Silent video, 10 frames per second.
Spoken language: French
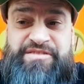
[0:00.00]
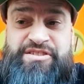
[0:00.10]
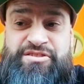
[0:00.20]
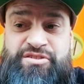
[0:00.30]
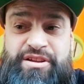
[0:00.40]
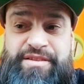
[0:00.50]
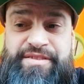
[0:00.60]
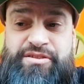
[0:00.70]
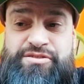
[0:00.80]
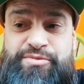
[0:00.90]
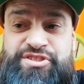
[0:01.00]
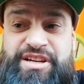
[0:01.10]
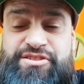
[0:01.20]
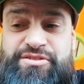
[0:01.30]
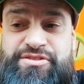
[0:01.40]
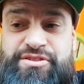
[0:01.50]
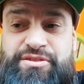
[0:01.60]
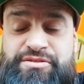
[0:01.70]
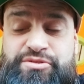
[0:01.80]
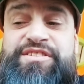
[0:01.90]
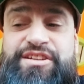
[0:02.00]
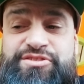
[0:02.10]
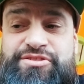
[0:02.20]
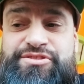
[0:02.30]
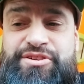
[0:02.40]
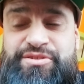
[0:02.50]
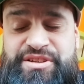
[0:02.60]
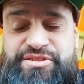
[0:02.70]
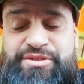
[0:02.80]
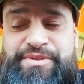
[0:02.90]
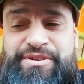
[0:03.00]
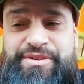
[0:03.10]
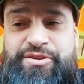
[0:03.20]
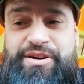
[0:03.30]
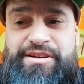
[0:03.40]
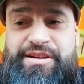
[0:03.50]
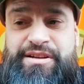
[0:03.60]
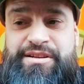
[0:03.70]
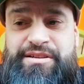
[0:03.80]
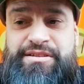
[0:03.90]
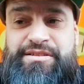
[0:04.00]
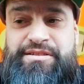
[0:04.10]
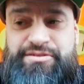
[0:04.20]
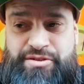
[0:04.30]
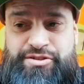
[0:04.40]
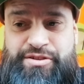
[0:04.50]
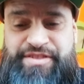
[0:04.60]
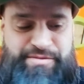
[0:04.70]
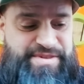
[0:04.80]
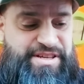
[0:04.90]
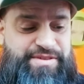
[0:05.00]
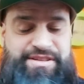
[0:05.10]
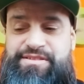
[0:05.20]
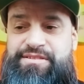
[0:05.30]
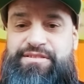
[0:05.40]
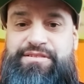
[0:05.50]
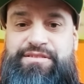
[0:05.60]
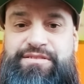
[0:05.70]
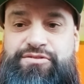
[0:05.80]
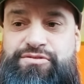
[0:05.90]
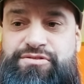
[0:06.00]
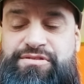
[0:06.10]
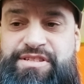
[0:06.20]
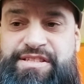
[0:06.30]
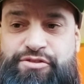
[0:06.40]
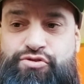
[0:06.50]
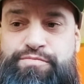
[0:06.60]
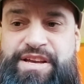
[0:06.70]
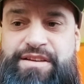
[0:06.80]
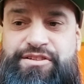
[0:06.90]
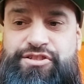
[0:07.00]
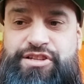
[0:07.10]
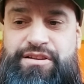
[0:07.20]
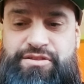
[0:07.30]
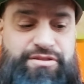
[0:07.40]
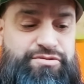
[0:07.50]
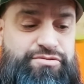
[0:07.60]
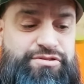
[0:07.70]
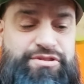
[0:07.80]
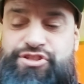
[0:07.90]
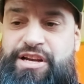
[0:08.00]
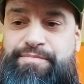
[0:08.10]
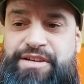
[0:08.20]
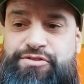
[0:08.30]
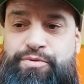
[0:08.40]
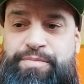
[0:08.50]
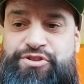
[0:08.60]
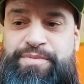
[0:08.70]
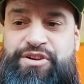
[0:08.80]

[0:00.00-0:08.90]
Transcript: façon, coronavirus, moi, j'ai la solution. Toi, t'as la solution. Mais sûrement, quoi. Quoi, je dois faire comme ça, ouais. Si t'as deux bières dans chaque, une dans chaque main, tu peux pas choper le